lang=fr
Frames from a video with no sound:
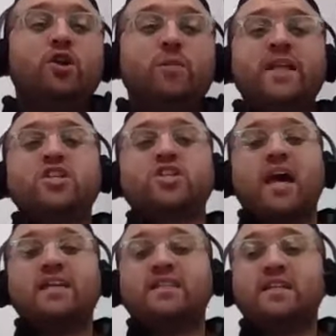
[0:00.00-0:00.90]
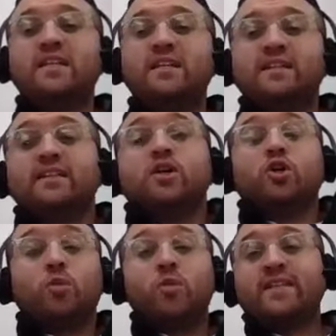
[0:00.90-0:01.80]
Le Ben dit
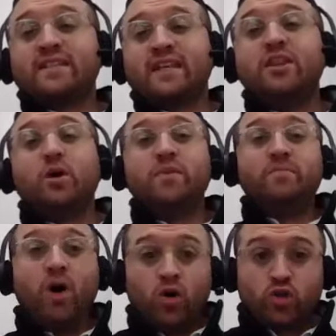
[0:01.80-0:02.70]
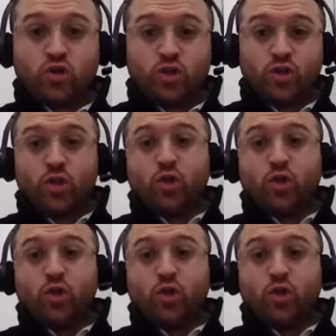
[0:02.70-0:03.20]
comment est-ce qu'un homme y mange